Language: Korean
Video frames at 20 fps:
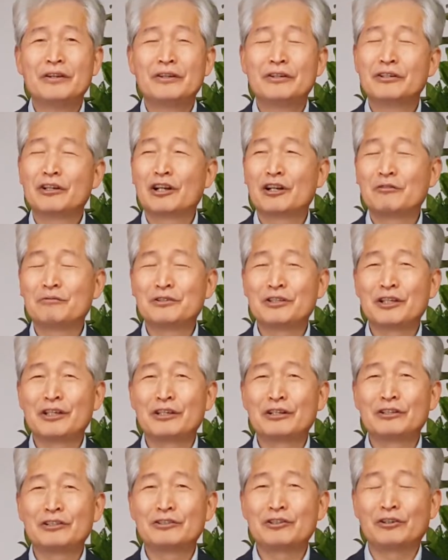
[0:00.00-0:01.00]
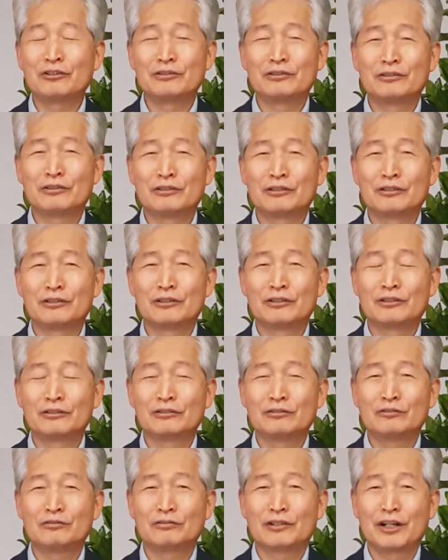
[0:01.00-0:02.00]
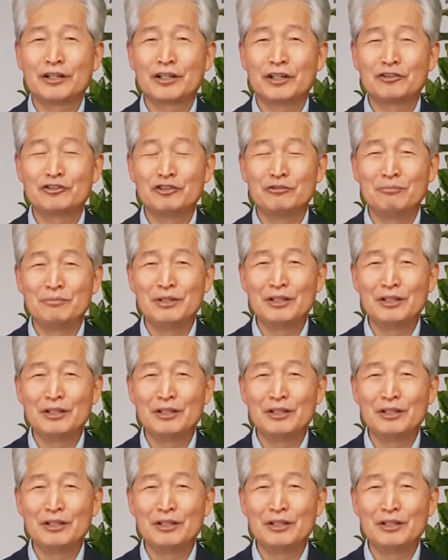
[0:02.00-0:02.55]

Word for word: 여러분이 그 저, 어, 누가 예수님